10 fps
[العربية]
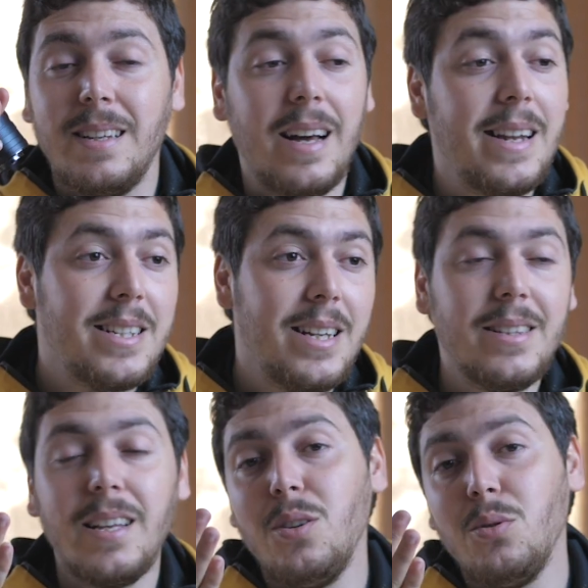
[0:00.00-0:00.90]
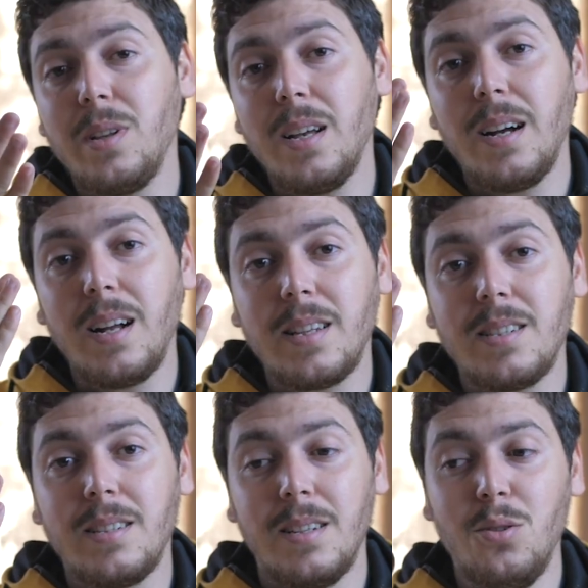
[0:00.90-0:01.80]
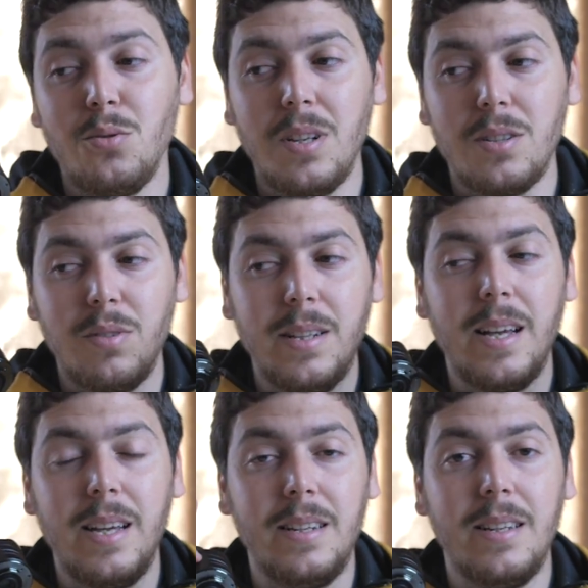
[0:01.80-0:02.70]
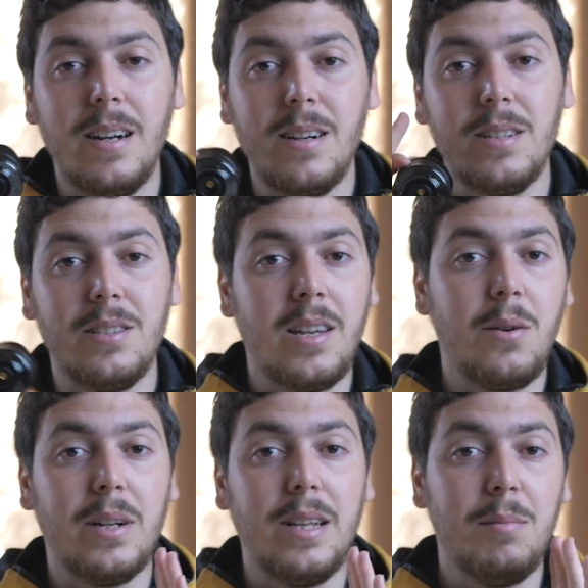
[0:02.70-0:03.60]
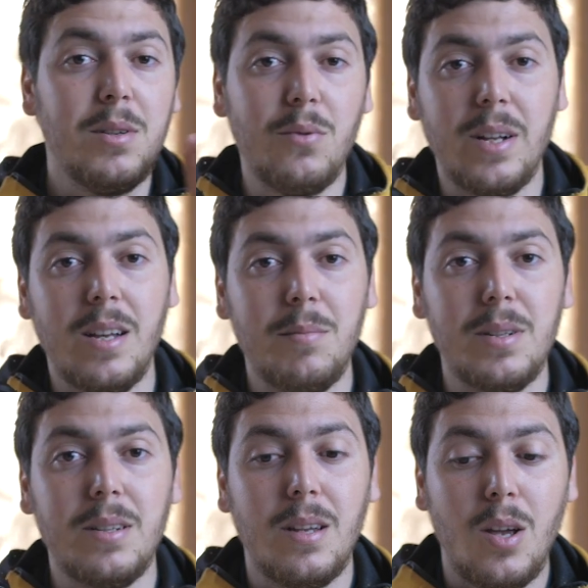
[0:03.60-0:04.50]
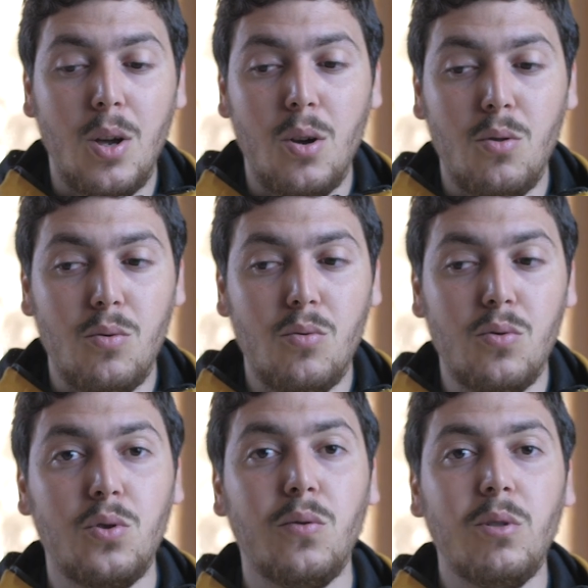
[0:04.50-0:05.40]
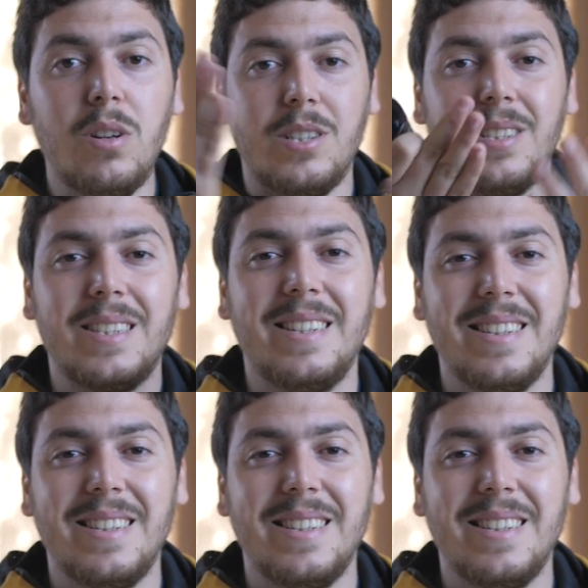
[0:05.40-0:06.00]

علاش العين تاع الحوته على خاطر الحوته شو عندها عينيها جايه وحده من وحده من وتشوف كلش